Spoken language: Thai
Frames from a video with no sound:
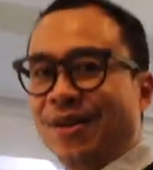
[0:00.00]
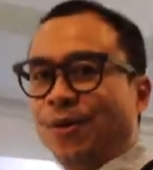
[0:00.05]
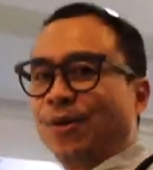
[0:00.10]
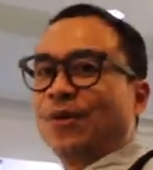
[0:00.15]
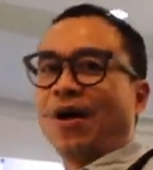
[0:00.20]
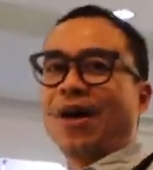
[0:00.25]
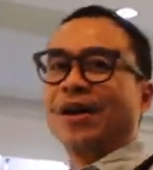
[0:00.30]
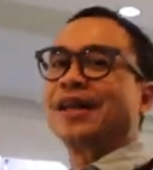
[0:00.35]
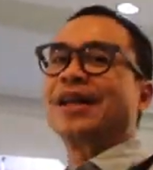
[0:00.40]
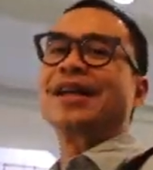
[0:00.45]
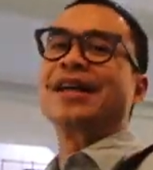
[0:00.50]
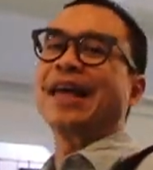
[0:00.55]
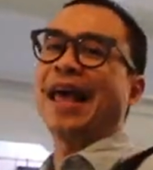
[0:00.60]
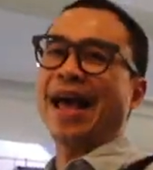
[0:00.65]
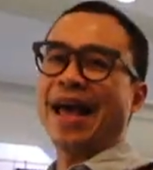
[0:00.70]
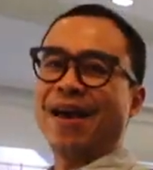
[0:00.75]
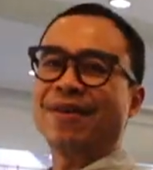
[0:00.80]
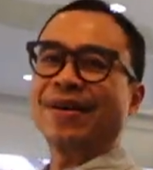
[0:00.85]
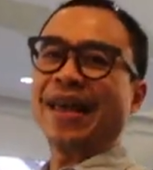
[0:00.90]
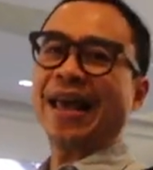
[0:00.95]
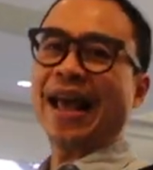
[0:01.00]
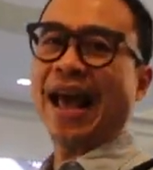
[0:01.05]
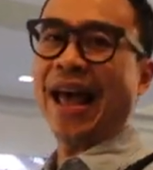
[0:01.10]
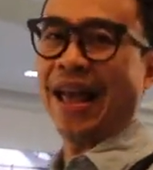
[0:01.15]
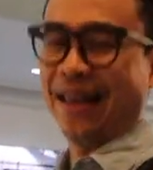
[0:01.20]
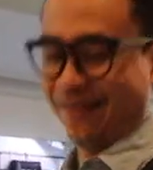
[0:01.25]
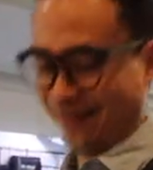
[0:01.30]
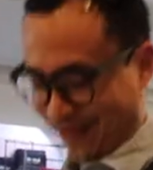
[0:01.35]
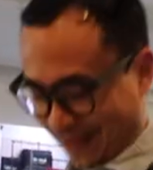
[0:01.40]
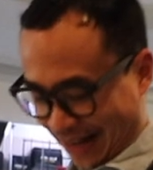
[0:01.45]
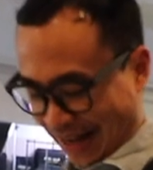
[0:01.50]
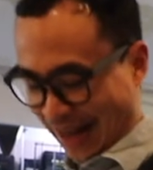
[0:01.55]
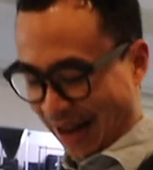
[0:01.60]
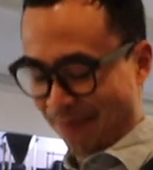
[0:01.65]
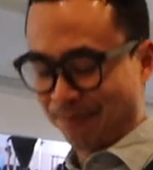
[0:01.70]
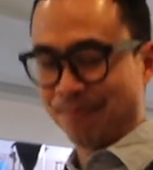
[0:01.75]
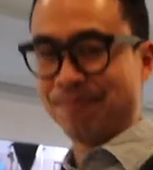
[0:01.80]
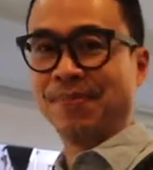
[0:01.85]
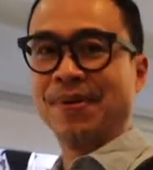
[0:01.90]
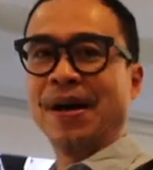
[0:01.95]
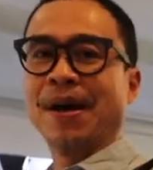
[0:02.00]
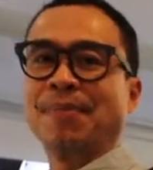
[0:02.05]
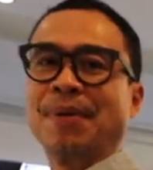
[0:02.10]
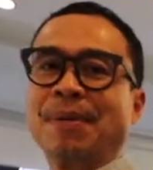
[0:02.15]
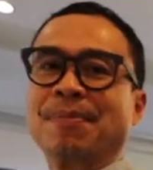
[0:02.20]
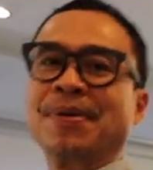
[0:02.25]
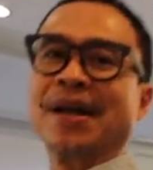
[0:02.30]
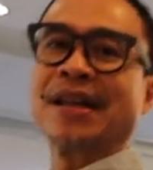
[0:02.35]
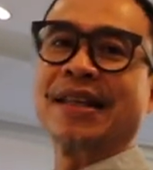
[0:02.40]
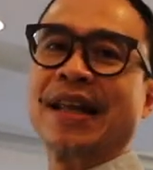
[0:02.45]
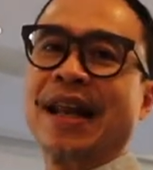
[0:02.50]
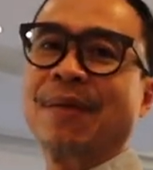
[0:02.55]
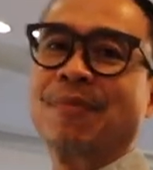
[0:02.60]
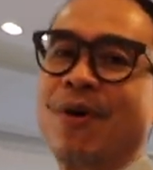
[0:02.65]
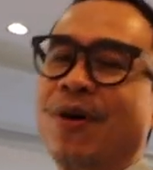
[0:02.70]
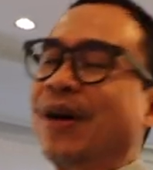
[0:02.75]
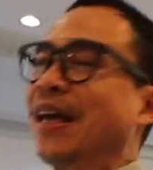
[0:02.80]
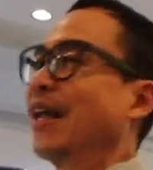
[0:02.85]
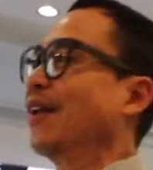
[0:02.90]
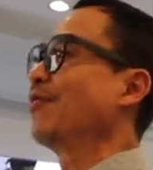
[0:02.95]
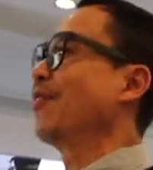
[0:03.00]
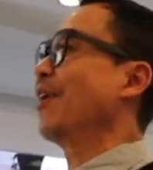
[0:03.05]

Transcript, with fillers: ลุงหนอถือเงี้ยเอาง่ายๆนะครับเพื่อเพื่อนๆจะได้มองเห็น